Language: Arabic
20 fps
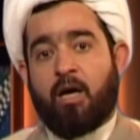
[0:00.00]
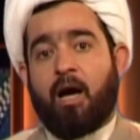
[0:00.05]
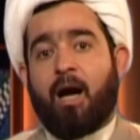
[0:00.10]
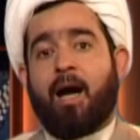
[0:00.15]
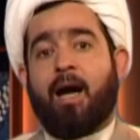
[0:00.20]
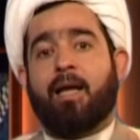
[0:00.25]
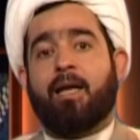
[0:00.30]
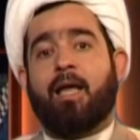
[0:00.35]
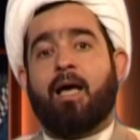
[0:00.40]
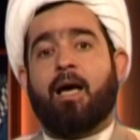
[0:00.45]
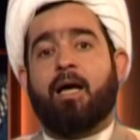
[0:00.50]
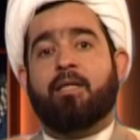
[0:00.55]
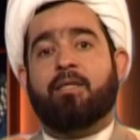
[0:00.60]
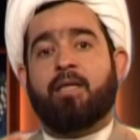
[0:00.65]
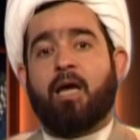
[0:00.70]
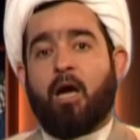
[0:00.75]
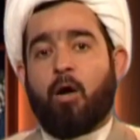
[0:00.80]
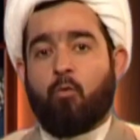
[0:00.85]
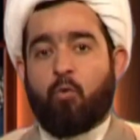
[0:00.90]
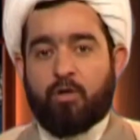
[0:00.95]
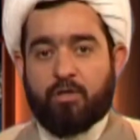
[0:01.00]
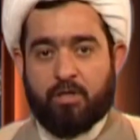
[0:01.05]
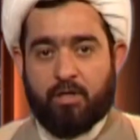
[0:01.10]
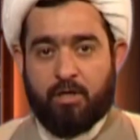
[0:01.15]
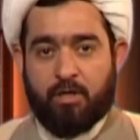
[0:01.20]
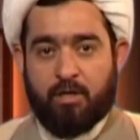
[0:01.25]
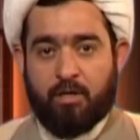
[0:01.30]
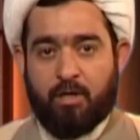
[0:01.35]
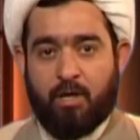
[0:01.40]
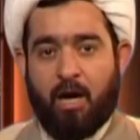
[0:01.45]
على
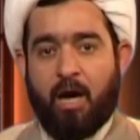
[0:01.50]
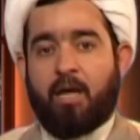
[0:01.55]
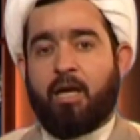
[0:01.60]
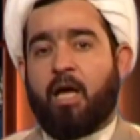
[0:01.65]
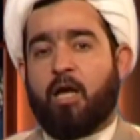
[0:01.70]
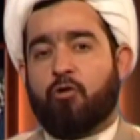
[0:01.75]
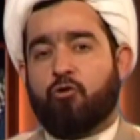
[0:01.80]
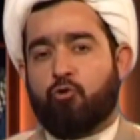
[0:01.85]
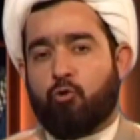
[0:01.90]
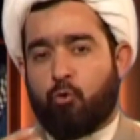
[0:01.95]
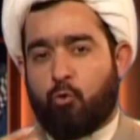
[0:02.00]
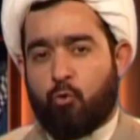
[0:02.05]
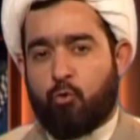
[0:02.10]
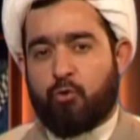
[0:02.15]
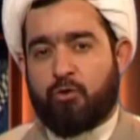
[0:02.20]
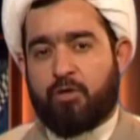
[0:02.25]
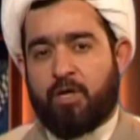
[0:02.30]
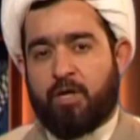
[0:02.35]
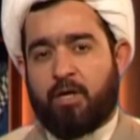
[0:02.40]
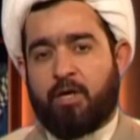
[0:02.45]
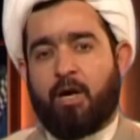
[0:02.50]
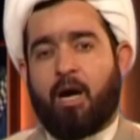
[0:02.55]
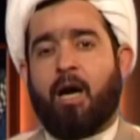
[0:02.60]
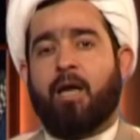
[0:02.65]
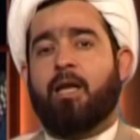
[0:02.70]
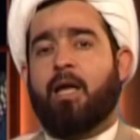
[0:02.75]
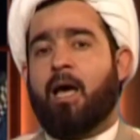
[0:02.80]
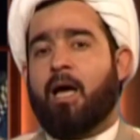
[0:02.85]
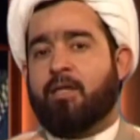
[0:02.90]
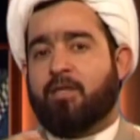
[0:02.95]
دعوته على جهوده
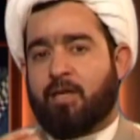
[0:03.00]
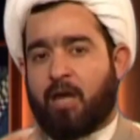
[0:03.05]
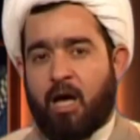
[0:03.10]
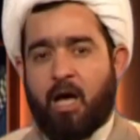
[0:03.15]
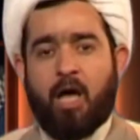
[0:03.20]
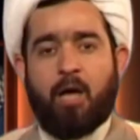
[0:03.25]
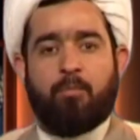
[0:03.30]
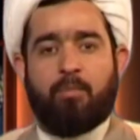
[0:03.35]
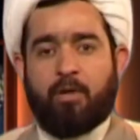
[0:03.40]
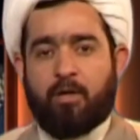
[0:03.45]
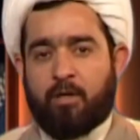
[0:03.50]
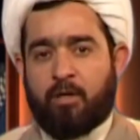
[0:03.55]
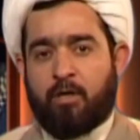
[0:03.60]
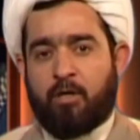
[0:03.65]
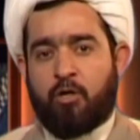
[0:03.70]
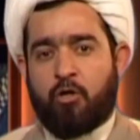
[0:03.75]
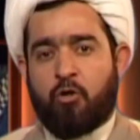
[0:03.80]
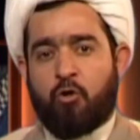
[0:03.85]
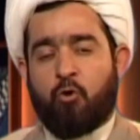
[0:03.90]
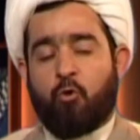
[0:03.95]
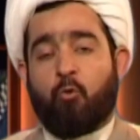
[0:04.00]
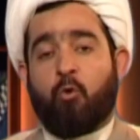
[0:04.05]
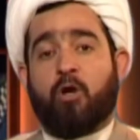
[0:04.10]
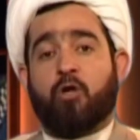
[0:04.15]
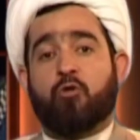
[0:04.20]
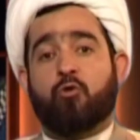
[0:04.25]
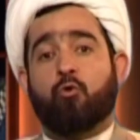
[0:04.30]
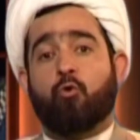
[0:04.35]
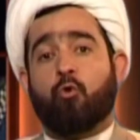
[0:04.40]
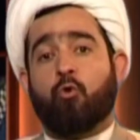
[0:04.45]
على اتعابه
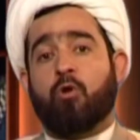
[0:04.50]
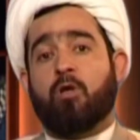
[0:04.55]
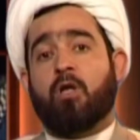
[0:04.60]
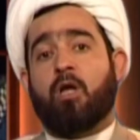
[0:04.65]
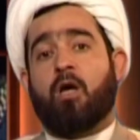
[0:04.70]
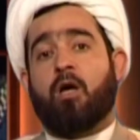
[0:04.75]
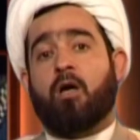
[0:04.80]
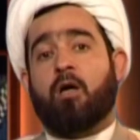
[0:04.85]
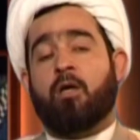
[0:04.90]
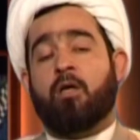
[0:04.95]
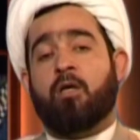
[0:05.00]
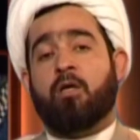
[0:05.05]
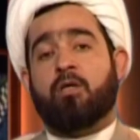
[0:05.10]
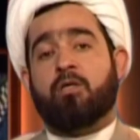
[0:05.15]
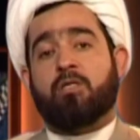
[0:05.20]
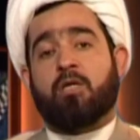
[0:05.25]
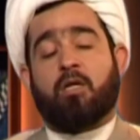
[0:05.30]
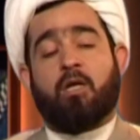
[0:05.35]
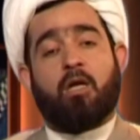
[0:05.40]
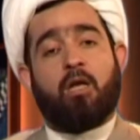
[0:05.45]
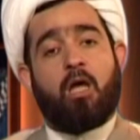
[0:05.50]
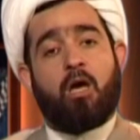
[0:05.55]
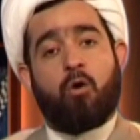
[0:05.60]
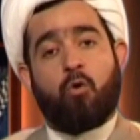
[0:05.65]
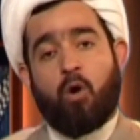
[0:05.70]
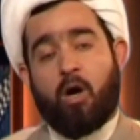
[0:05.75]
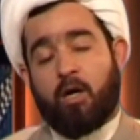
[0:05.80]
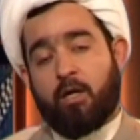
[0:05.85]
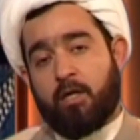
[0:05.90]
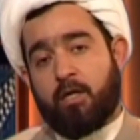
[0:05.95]
ورسول الله صلى
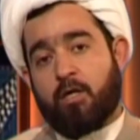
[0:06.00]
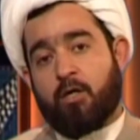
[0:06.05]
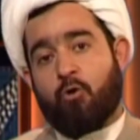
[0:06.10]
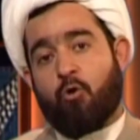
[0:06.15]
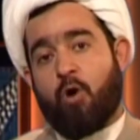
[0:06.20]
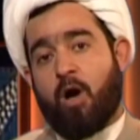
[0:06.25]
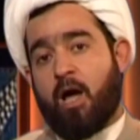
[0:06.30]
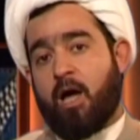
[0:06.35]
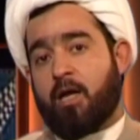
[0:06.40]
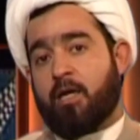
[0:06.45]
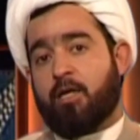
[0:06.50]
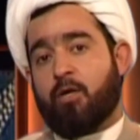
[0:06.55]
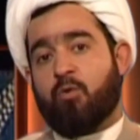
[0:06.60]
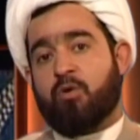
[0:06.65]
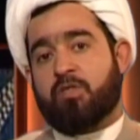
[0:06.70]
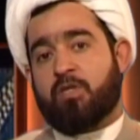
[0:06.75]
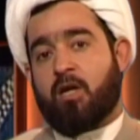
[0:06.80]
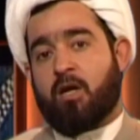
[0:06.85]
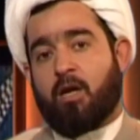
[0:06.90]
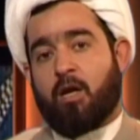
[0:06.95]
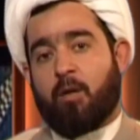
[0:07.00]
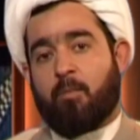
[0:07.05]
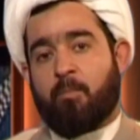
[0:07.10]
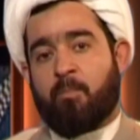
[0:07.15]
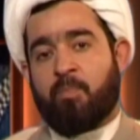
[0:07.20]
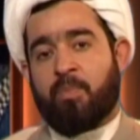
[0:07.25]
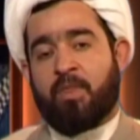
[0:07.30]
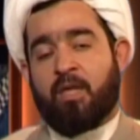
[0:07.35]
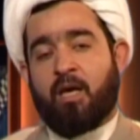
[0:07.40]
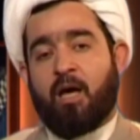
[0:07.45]
الله عليه واله وسلم
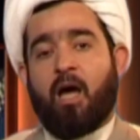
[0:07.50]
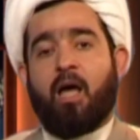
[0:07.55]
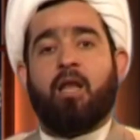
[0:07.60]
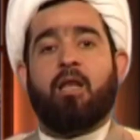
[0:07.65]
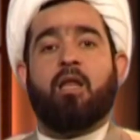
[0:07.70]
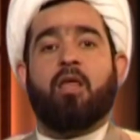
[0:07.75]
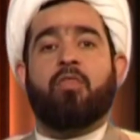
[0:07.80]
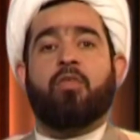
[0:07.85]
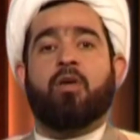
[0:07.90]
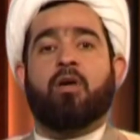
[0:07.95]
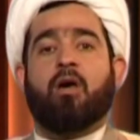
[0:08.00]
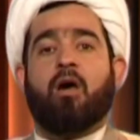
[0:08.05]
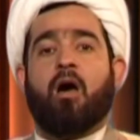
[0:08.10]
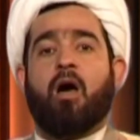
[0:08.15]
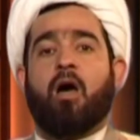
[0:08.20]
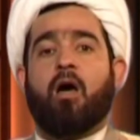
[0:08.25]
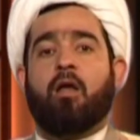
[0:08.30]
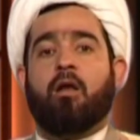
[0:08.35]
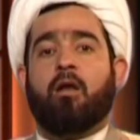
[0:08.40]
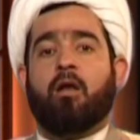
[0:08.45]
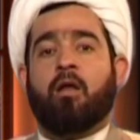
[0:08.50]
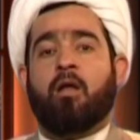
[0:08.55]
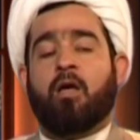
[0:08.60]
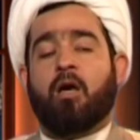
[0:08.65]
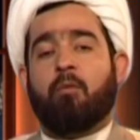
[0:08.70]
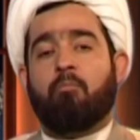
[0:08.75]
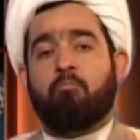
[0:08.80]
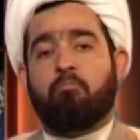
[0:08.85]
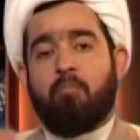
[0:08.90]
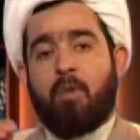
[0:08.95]
الذي قال
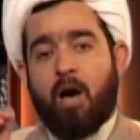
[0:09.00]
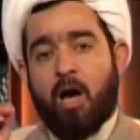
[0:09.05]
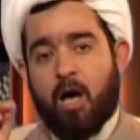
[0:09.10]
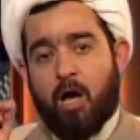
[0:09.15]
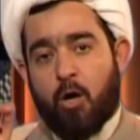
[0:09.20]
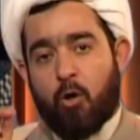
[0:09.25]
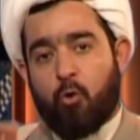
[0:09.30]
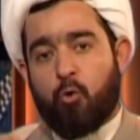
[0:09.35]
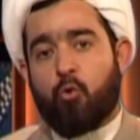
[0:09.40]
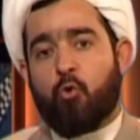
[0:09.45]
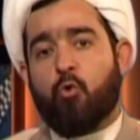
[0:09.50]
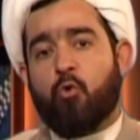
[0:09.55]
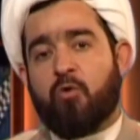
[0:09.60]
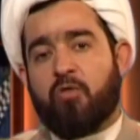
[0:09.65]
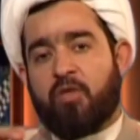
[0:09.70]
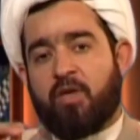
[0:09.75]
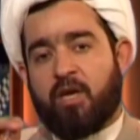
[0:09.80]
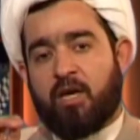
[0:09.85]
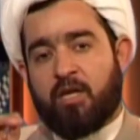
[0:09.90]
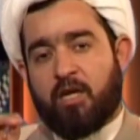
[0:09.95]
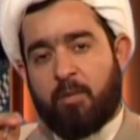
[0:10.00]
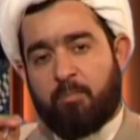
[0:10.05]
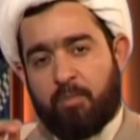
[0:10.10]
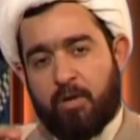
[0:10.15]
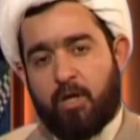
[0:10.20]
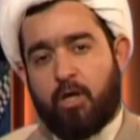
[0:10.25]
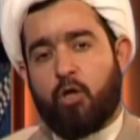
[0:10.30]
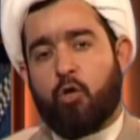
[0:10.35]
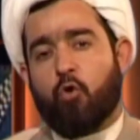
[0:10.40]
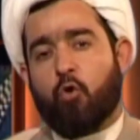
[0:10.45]
ما اوذي
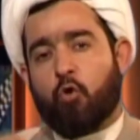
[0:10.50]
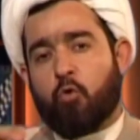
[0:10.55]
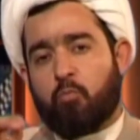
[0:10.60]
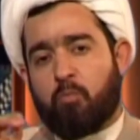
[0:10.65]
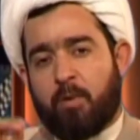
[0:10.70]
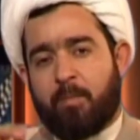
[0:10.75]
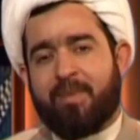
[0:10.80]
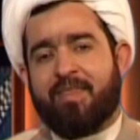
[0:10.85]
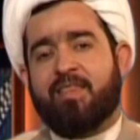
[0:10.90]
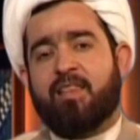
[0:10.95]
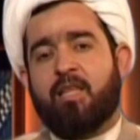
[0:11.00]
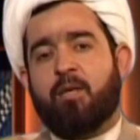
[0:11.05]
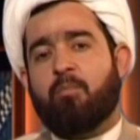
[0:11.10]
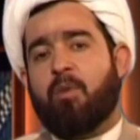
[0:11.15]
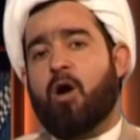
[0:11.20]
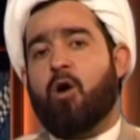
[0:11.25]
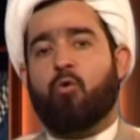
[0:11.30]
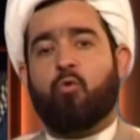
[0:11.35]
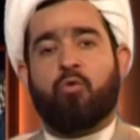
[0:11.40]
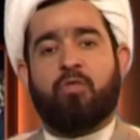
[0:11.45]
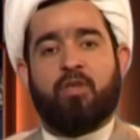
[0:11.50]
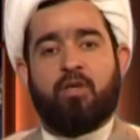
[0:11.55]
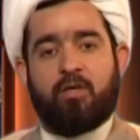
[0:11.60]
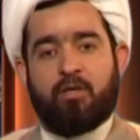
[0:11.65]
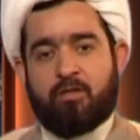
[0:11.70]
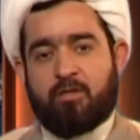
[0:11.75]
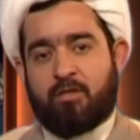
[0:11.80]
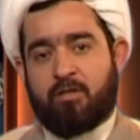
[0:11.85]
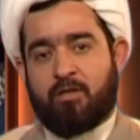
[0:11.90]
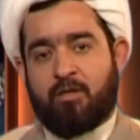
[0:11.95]
نبي بمثل ما
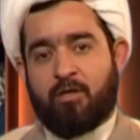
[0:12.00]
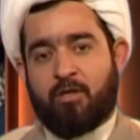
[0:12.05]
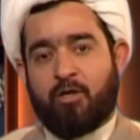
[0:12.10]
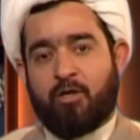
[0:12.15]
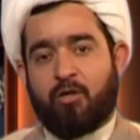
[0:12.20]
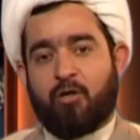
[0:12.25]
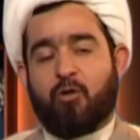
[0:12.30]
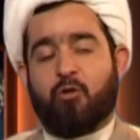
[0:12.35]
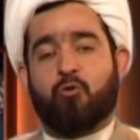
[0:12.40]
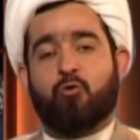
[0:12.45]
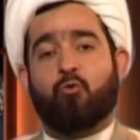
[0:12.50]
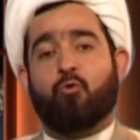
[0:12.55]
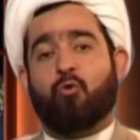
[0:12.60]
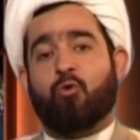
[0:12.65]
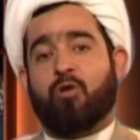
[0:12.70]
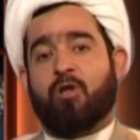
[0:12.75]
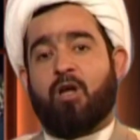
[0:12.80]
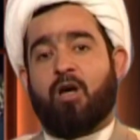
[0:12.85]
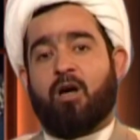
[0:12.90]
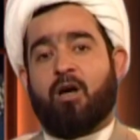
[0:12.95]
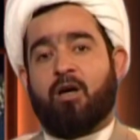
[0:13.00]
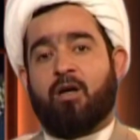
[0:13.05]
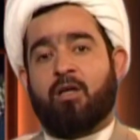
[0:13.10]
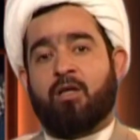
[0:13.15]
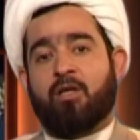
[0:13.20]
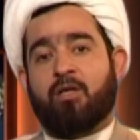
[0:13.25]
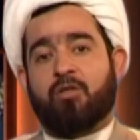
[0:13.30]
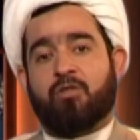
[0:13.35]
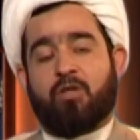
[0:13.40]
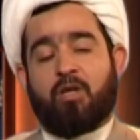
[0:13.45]
اوذيت رسول الله
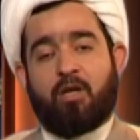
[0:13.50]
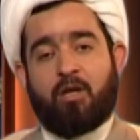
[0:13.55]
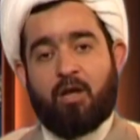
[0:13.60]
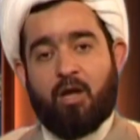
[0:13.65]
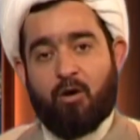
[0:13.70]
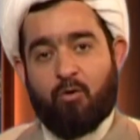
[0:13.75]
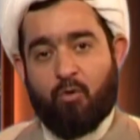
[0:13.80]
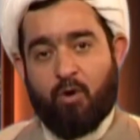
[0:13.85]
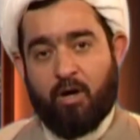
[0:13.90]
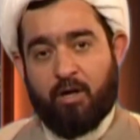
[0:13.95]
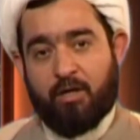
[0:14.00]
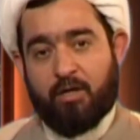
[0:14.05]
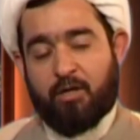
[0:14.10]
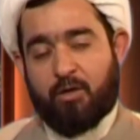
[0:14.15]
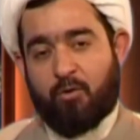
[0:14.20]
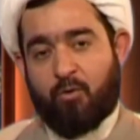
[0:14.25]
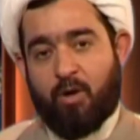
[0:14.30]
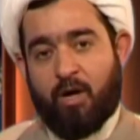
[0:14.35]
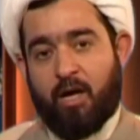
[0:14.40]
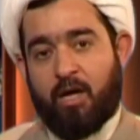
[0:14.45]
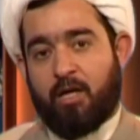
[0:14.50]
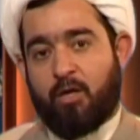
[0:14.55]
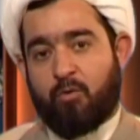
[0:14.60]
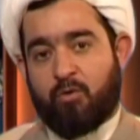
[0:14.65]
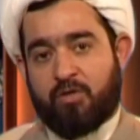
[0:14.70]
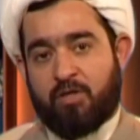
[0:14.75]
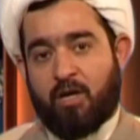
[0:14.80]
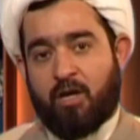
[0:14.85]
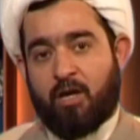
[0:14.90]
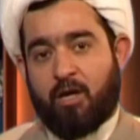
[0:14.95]
صلى الله عليه واله
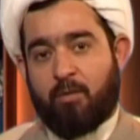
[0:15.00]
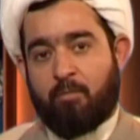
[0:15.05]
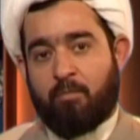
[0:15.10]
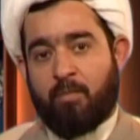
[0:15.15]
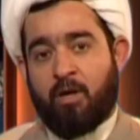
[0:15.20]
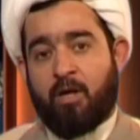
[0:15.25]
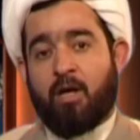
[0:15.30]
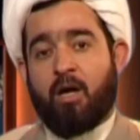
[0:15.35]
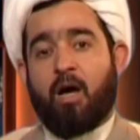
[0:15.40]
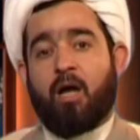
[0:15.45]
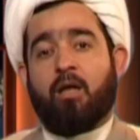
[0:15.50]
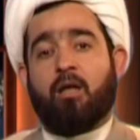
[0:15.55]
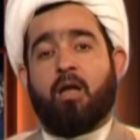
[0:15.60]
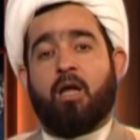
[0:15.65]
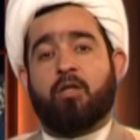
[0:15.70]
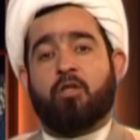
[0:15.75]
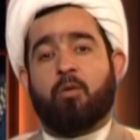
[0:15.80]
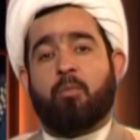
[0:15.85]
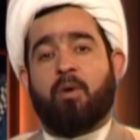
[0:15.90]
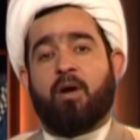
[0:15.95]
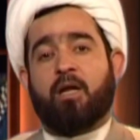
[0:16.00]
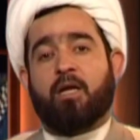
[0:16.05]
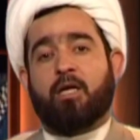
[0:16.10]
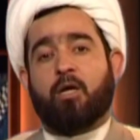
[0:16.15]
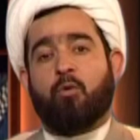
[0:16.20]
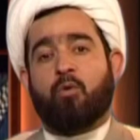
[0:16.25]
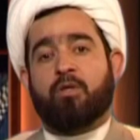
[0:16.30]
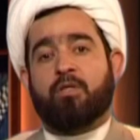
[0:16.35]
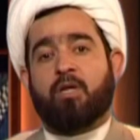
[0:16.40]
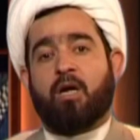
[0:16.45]
وسلم الله تبارك
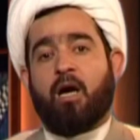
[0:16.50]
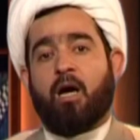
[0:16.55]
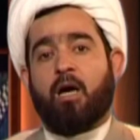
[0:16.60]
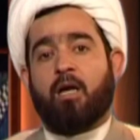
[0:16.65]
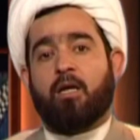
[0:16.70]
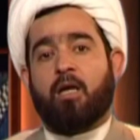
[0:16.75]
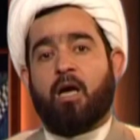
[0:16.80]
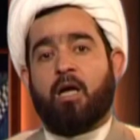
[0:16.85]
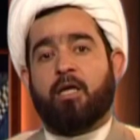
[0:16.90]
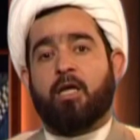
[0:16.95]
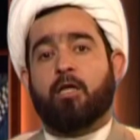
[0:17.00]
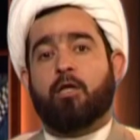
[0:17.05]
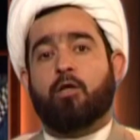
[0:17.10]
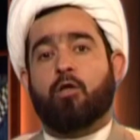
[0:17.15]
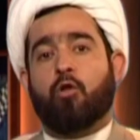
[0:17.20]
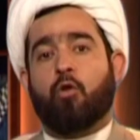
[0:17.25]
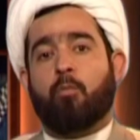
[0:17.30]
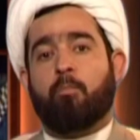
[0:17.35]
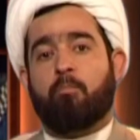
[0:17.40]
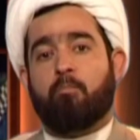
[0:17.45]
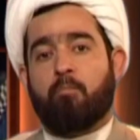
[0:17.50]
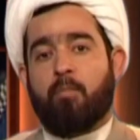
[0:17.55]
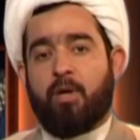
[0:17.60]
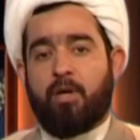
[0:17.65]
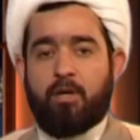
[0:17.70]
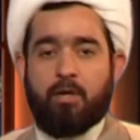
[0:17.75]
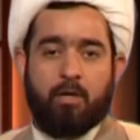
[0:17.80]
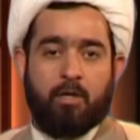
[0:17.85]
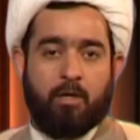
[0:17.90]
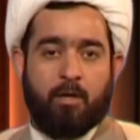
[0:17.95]
وتعالى يطلب
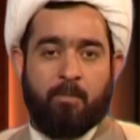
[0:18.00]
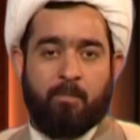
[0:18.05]
منه